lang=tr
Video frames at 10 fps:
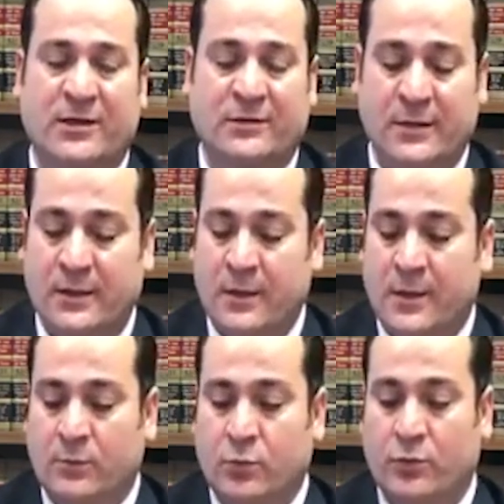ya da
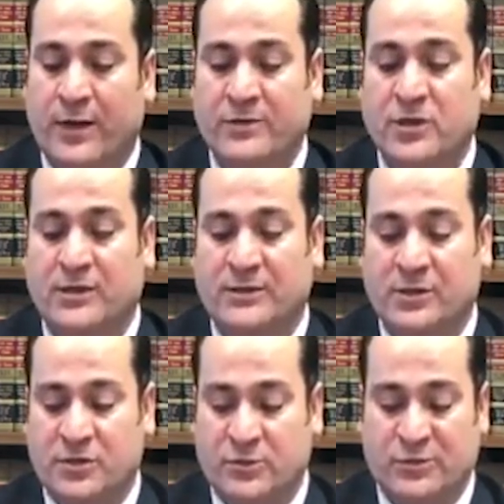bu öğrenci
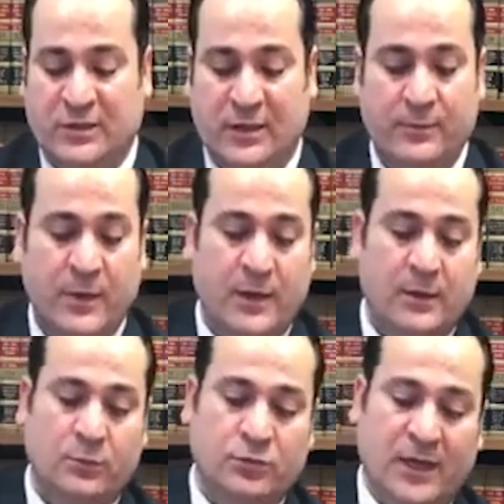arkadaşlarımıza deyip
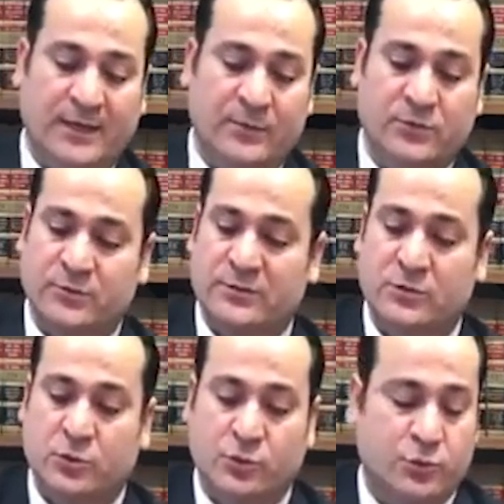bu takipçimizin
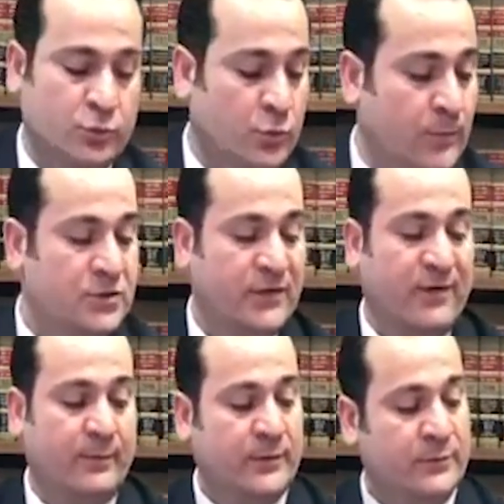sorusunu
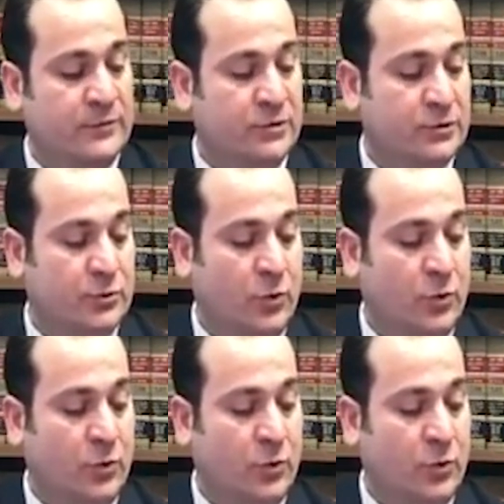cevaplamış